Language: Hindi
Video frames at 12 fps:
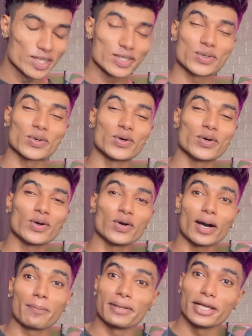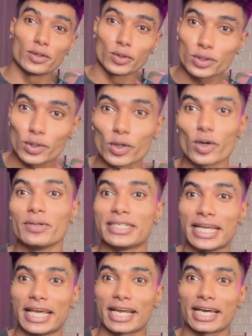सो so, अपने दोस्त लोगों को भी
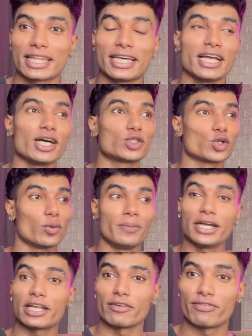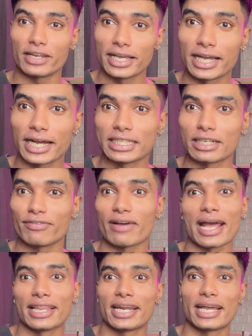शेयर कर देना जो भी ट्रिफ्टिंग का ऐसा
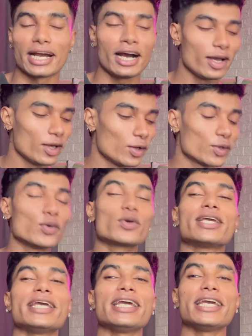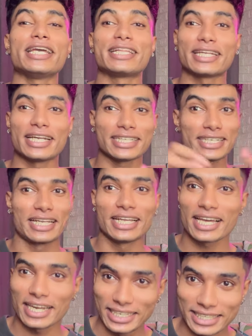फ़ैन रहेगा क्योंकि इतना
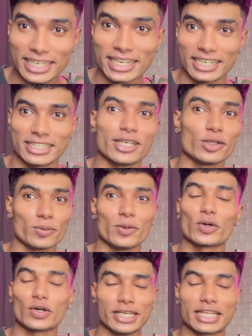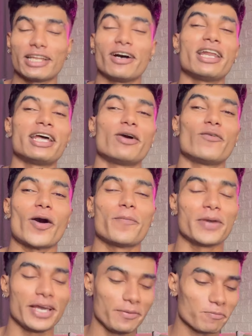ज़्यादा क्रेजी कलेक्शन तुम लोगों को दिखने वाला है ना वहाँ
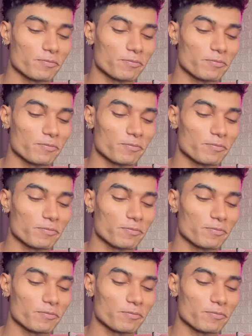पे